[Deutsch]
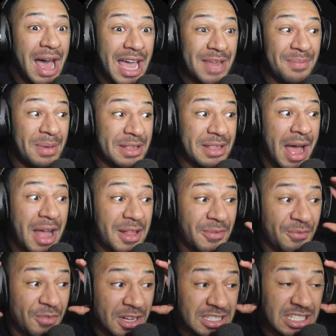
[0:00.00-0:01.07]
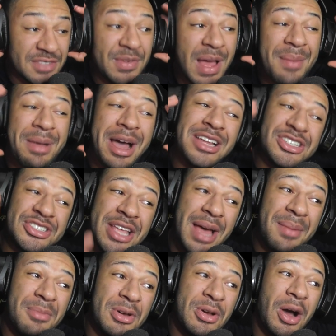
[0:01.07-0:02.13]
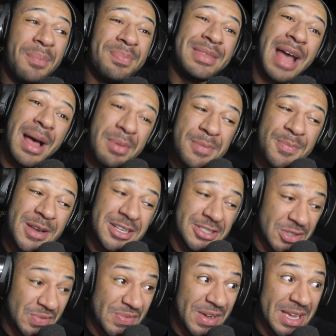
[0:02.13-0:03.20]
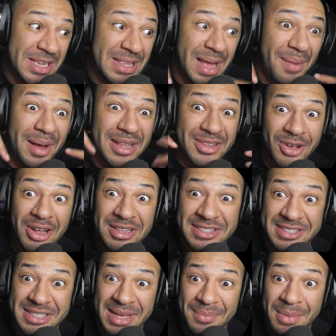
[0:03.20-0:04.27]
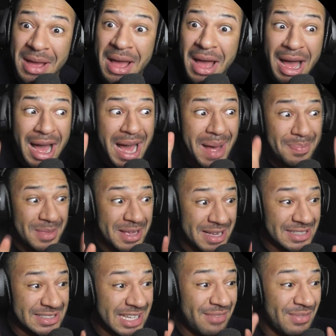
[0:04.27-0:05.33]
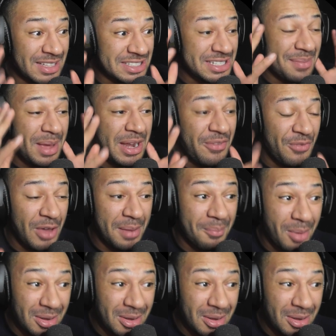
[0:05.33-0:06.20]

1,48 Meter. Wir haben einen Stern bekommen. Damit bin ich zufrieden, aber trotzdem. Habt ihr gesehen, was ich am Ende für ein